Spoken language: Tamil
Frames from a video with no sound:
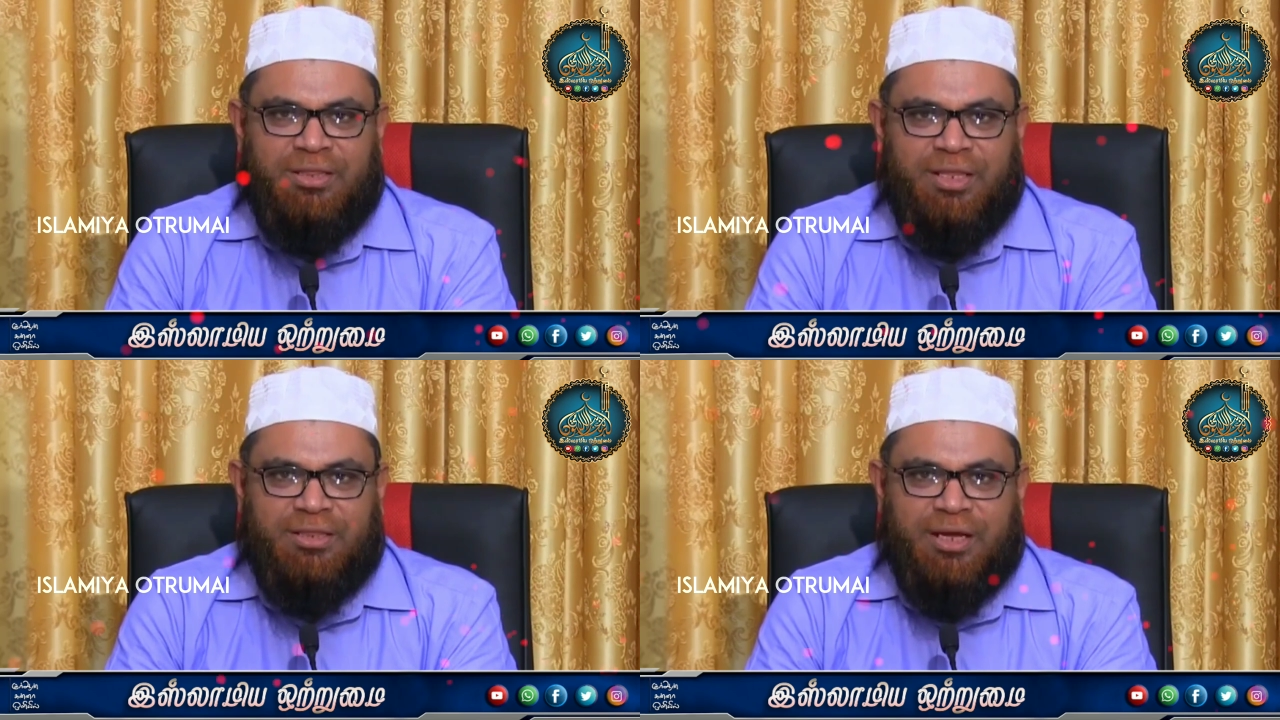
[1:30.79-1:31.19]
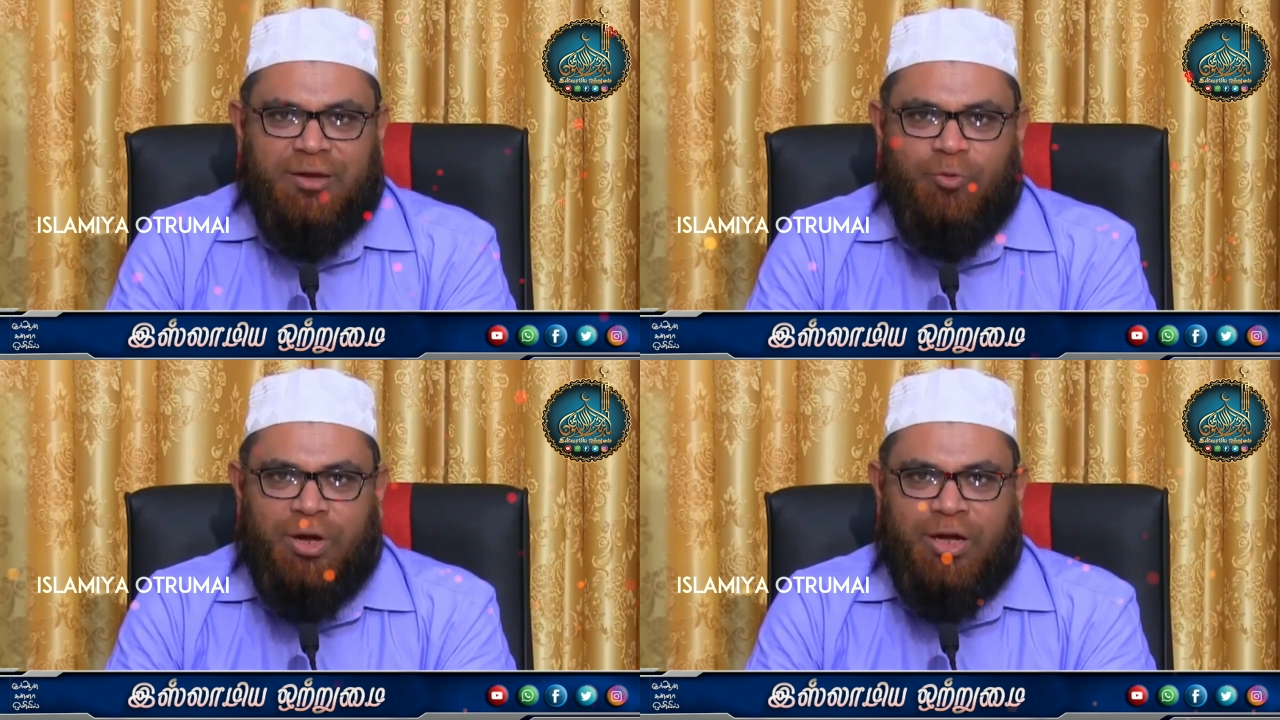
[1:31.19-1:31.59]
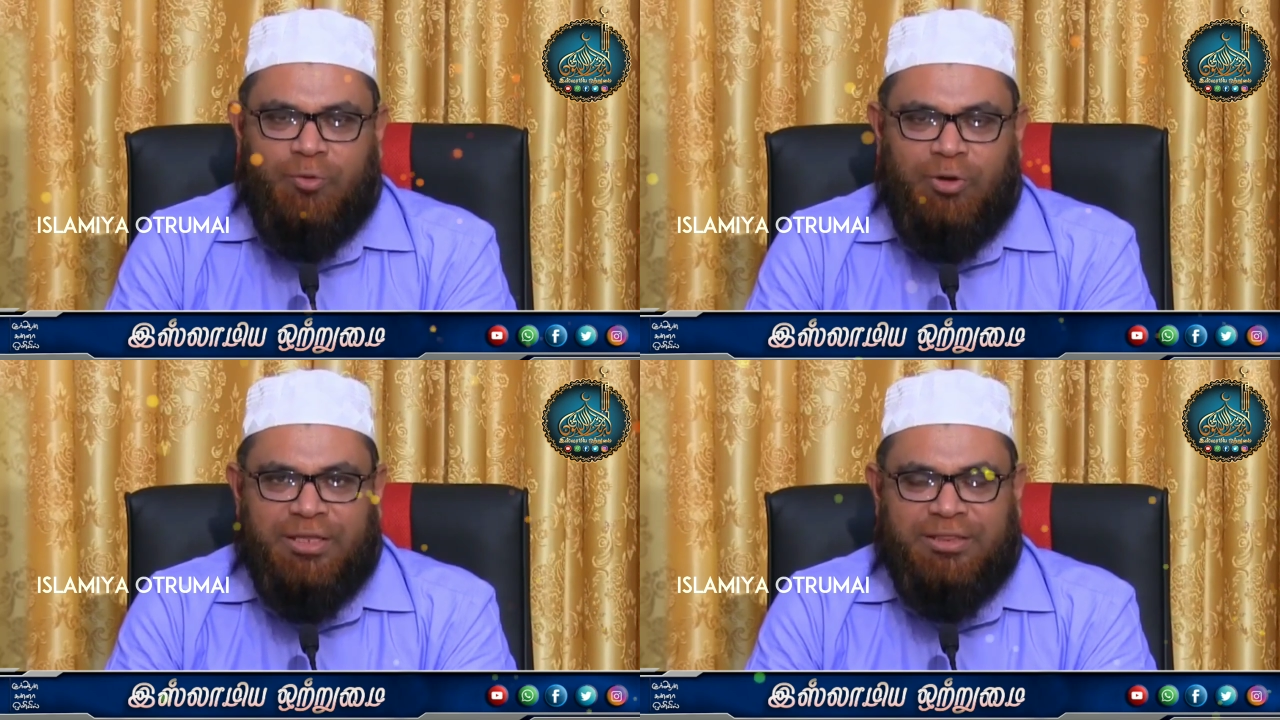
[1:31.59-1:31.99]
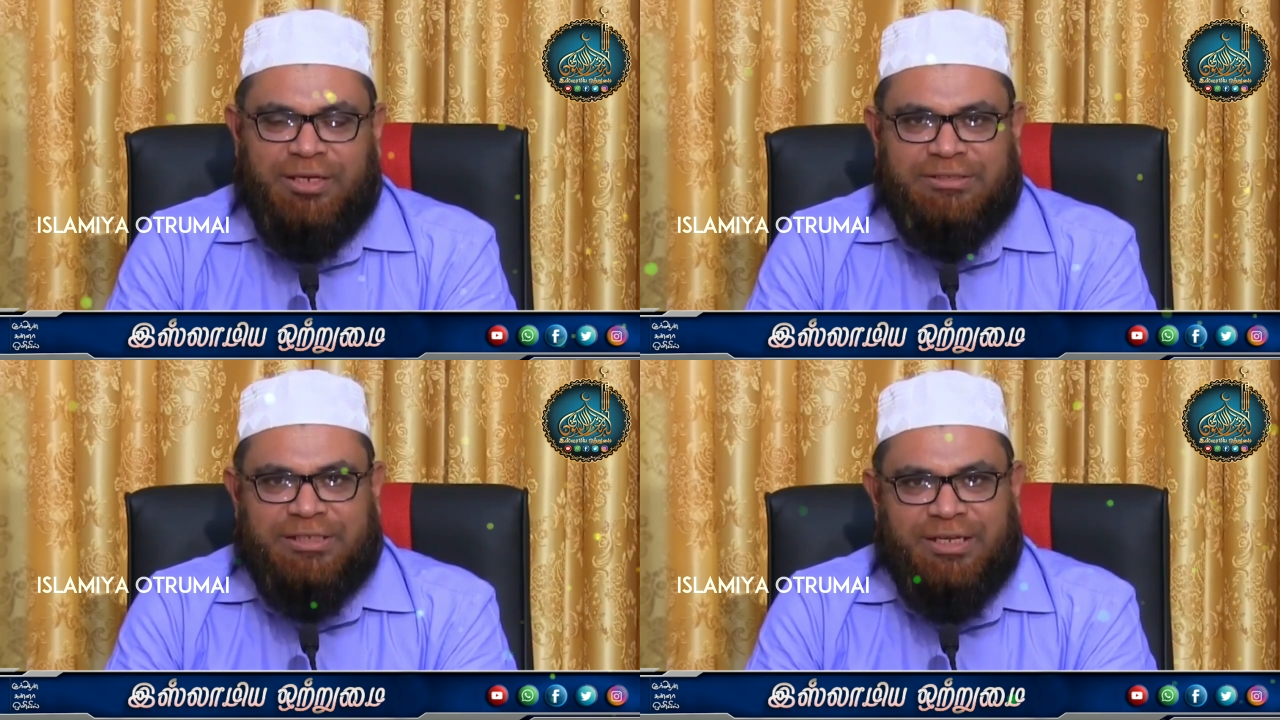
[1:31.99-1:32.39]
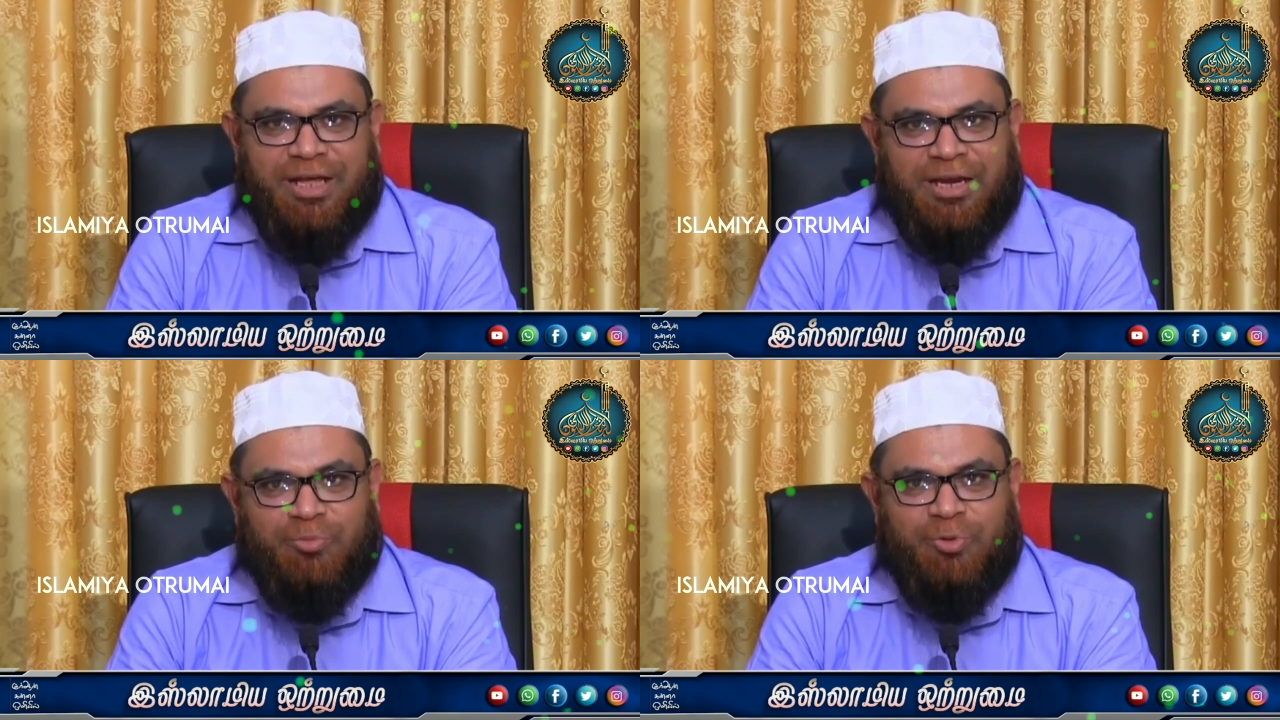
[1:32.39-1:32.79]
இந்த தக்குவா உள்ளத்தில்
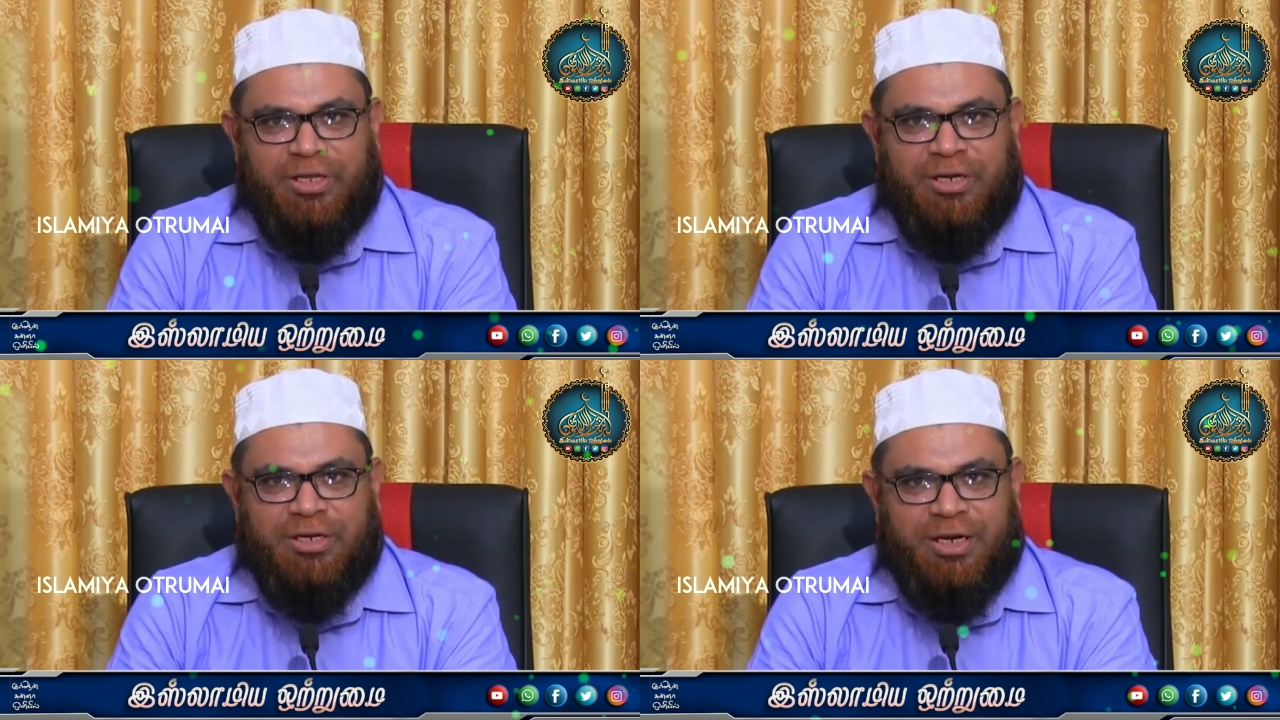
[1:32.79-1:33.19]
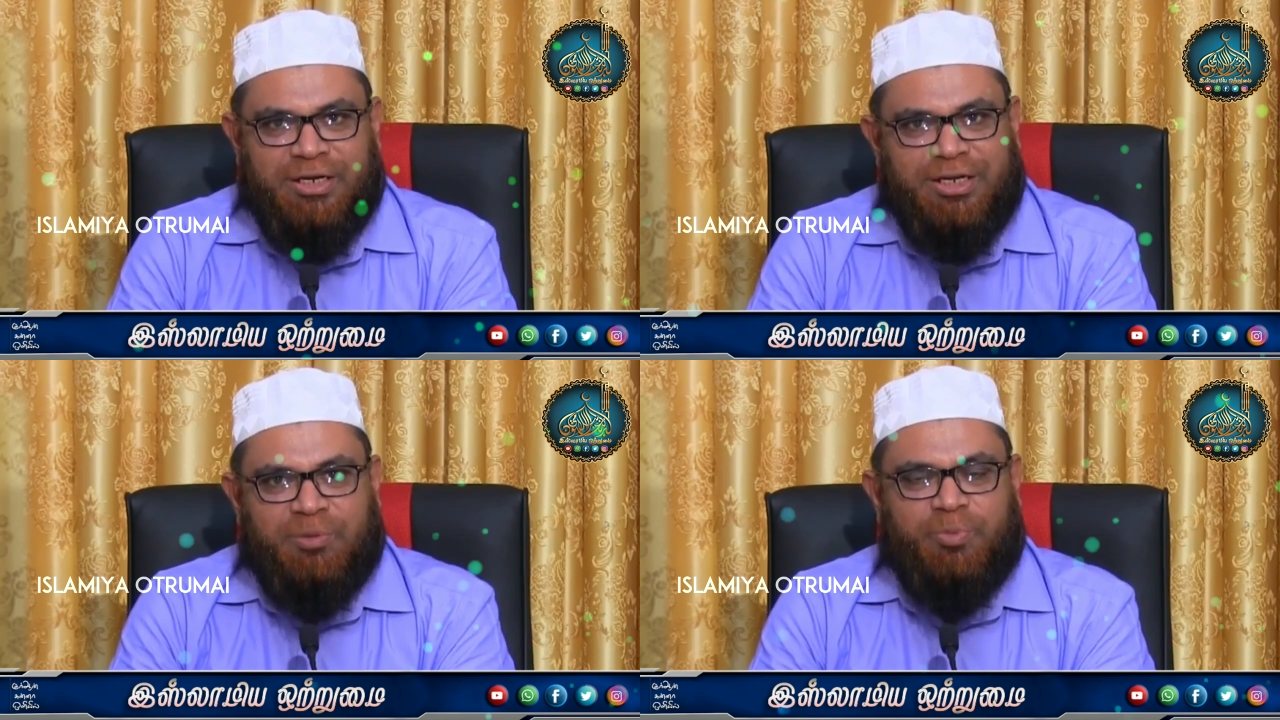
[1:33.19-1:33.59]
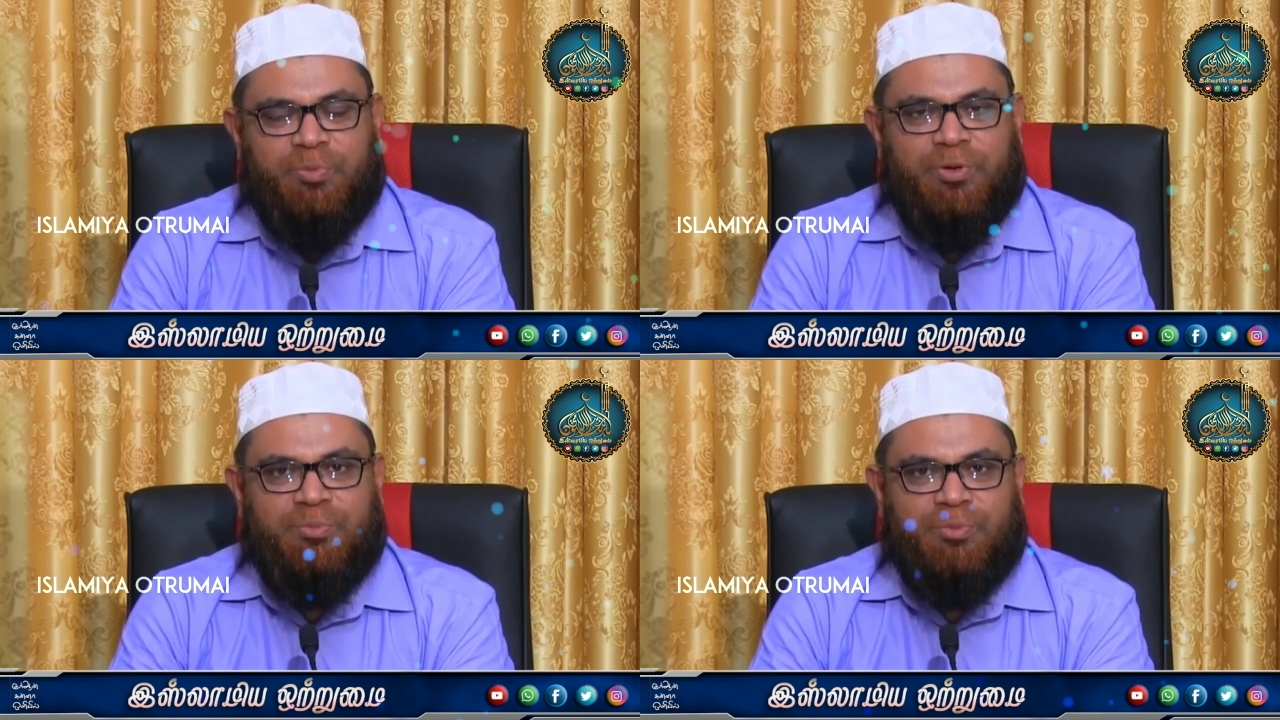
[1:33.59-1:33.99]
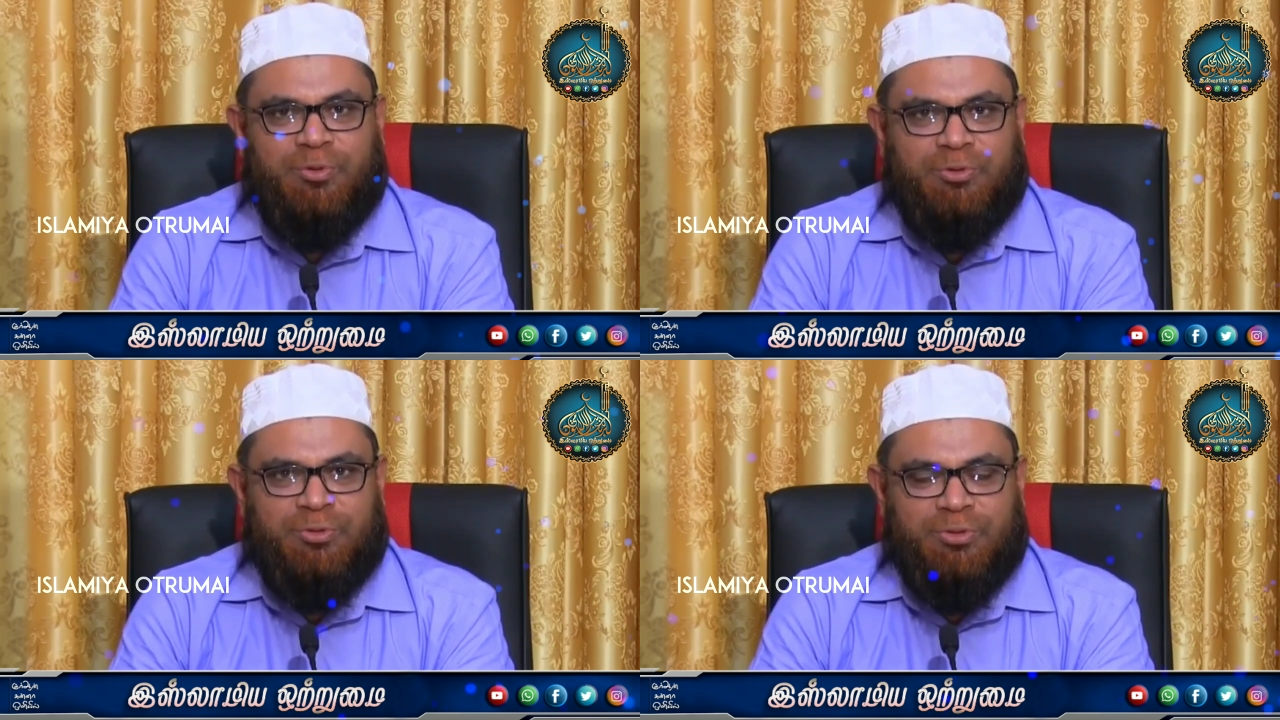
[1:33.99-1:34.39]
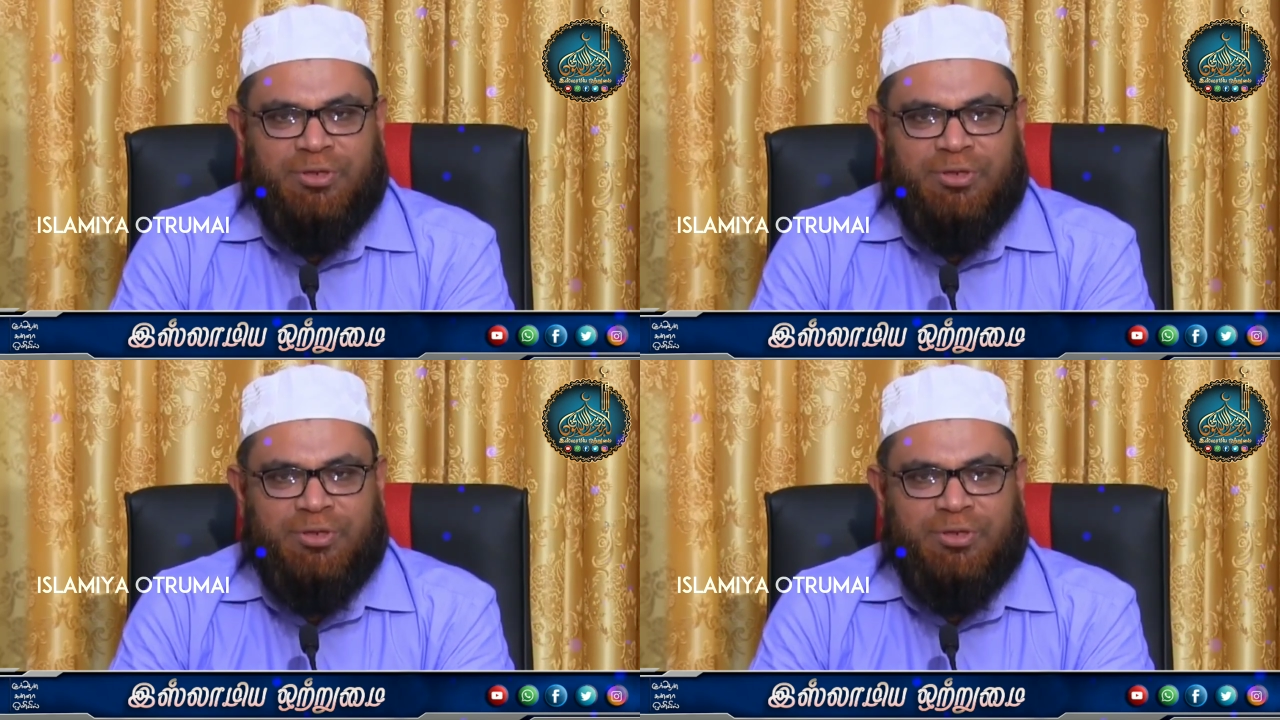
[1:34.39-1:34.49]
சரியான முறையில் கட்டி எழுப்பப்படும் போது